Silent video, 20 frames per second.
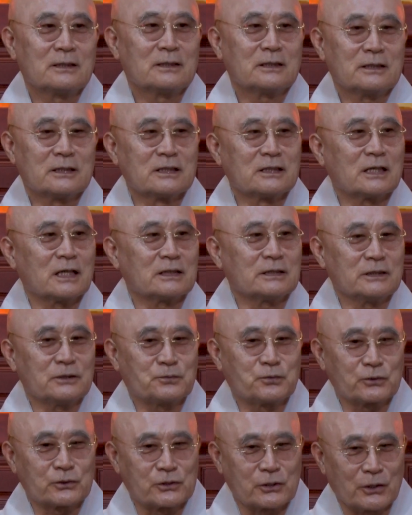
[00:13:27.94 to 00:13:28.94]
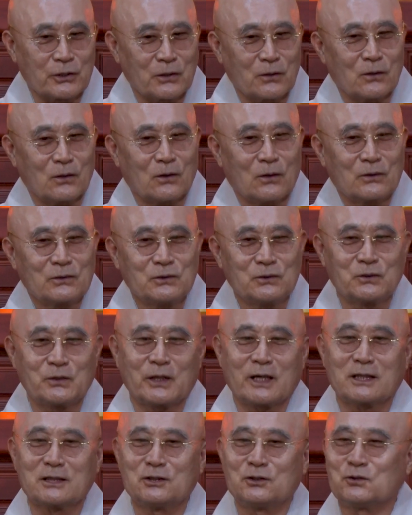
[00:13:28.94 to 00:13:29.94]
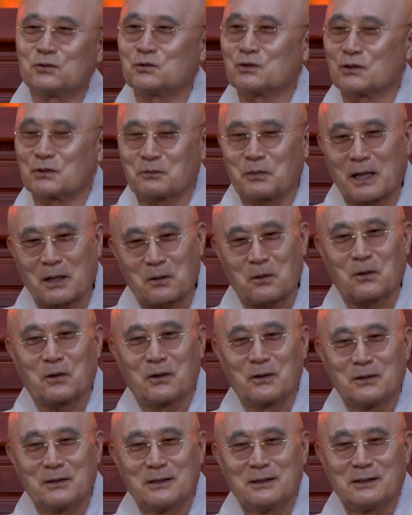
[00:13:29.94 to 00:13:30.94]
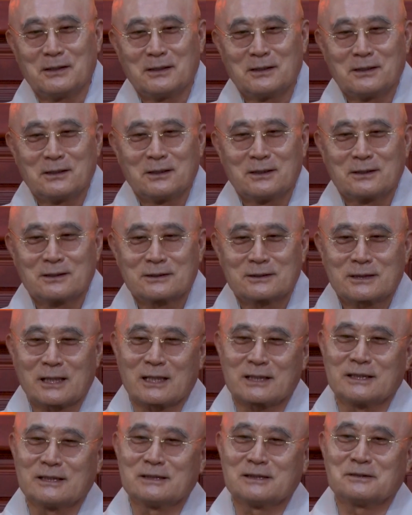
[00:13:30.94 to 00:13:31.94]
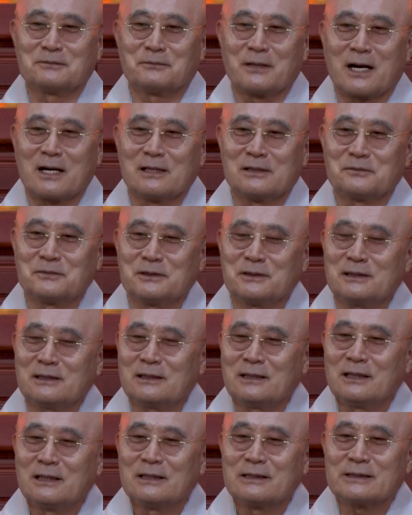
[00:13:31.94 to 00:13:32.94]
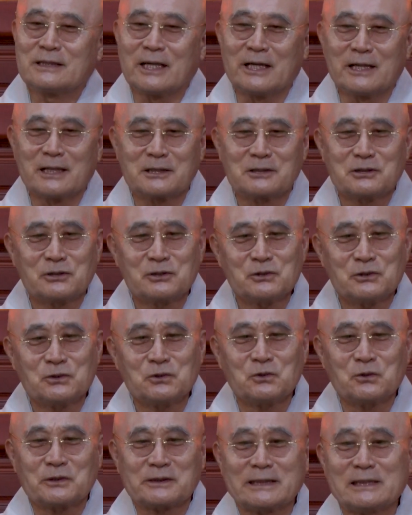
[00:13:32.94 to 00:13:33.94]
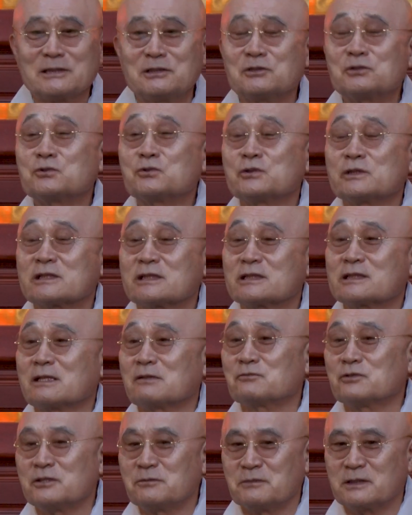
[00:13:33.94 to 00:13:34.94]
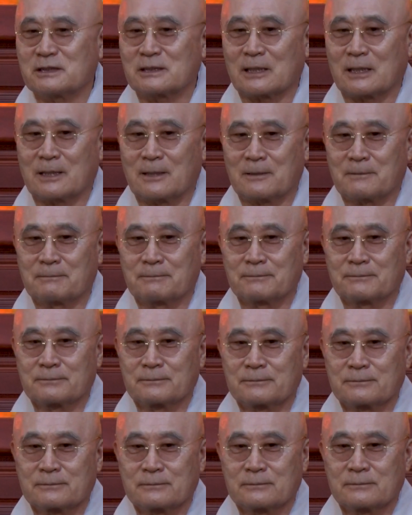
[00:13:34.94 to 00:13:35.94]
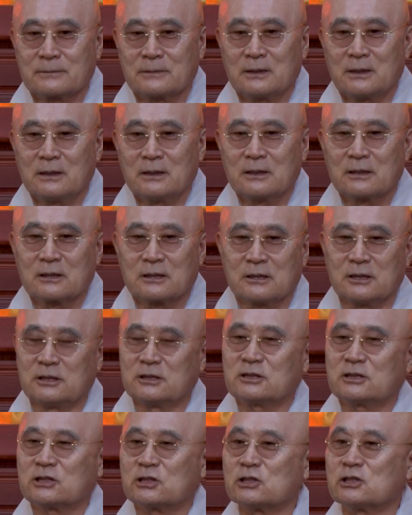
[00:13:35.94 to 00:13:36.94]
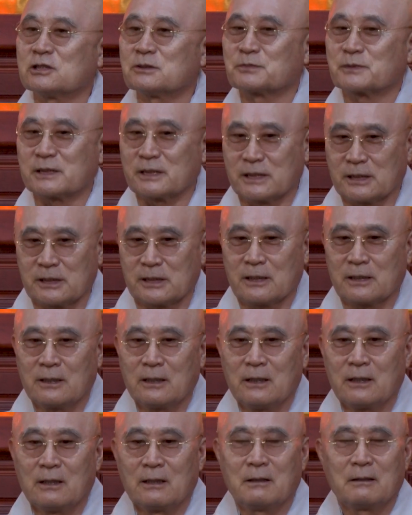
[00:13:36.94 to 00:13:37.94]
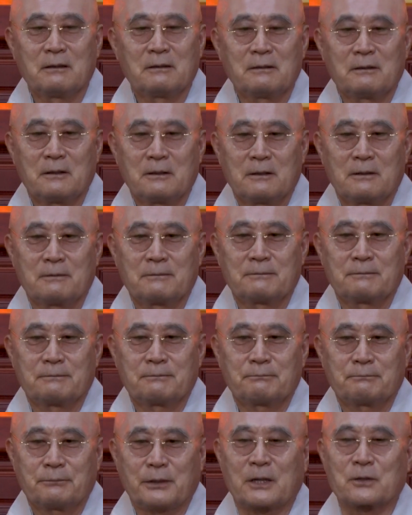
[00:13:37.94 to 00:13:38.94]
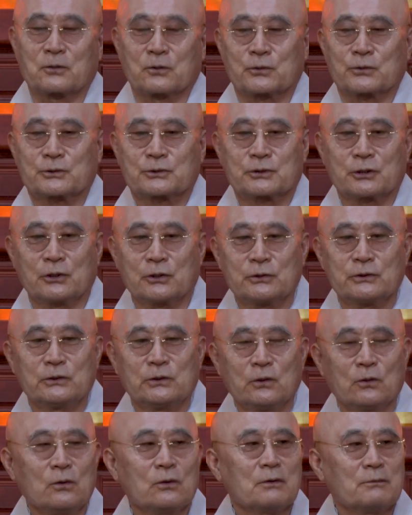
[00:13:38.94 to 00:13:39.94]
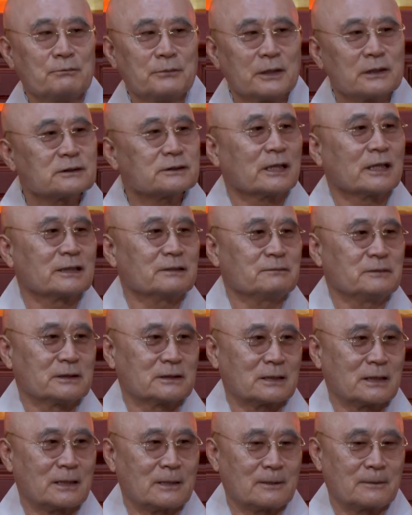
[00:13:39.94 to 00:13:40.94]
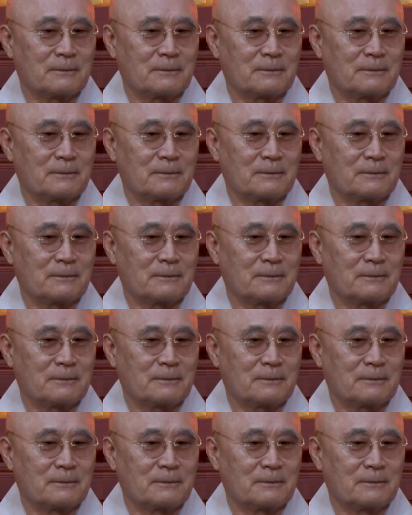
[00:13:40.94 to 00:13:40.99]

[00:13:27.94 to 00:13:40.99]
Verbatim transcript: 인간이 부처여 위대한 이유는 바로 자기의 마음을 내 스스로 깨질 수 있기 때문입니다. 그 지름길이 바로 선이요 명상입니다.